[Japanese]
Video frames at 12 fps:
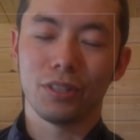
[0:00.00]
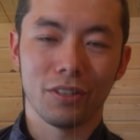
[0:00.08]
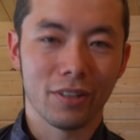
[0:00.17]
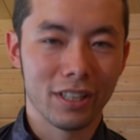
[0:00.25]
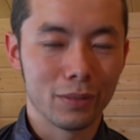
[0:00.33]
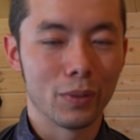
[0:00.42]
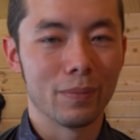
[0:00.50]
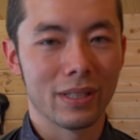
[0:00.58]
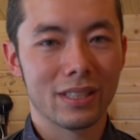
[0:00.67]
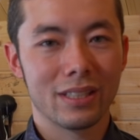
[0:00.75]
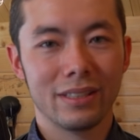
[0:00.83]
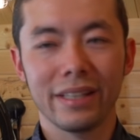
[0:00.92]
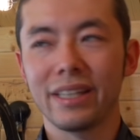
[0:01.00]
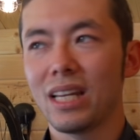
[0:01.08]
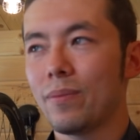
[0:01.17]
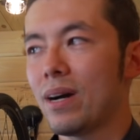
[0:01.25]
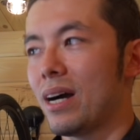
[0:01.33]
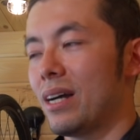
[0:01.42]
いた方がいいと思います。でき
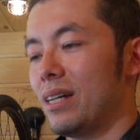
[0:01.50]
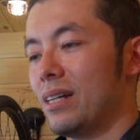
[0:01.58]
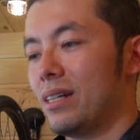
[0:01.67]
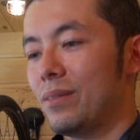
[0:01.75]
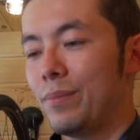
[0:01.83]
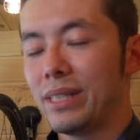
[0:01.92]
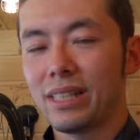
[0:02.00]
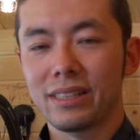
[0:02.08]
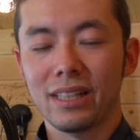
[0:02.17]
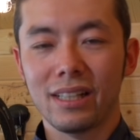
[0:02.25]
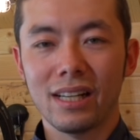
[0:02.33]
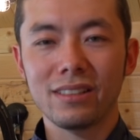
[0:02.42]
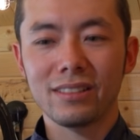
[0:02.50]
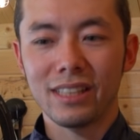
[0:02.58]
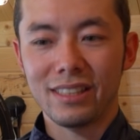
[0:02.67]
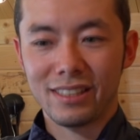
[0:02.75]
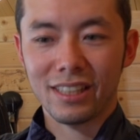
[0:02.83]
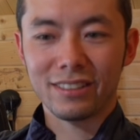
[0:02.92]
れば、めちゃくちゃ軽くて
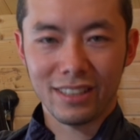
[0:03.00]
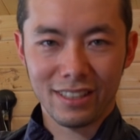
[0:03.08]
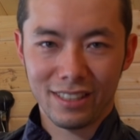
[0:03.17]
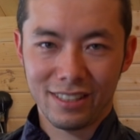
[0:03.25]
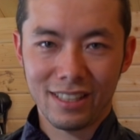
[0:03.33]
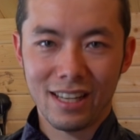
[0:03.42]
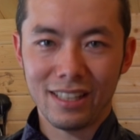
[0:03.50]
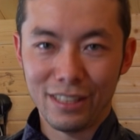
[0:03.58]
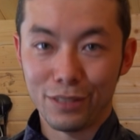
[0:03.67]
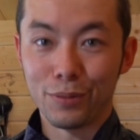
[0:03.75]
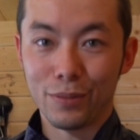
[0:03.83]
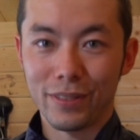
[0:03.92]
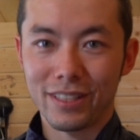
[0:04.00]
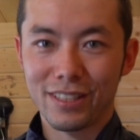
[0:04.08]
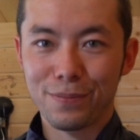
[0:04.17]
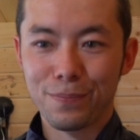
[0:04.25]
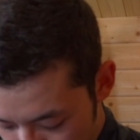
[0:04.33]
ちっちゃくなるやつがいいと思います。